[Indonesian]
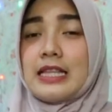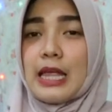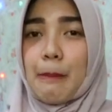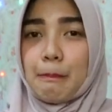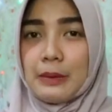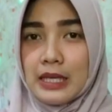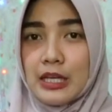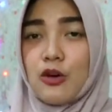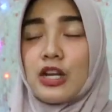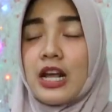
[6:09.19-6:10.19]

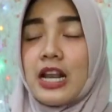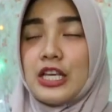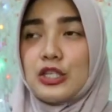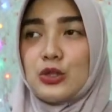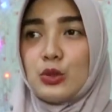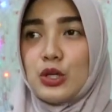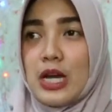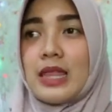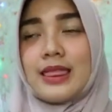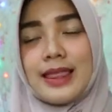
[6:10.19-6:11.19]
tapi orang lain
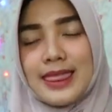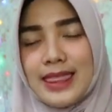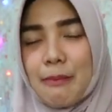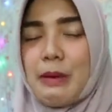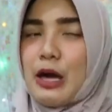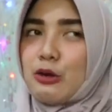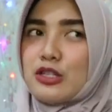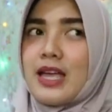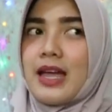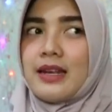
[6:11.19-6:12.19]
juga tetap
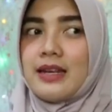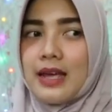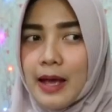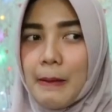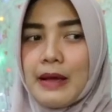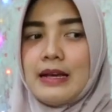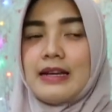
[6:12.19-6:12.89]
harus ada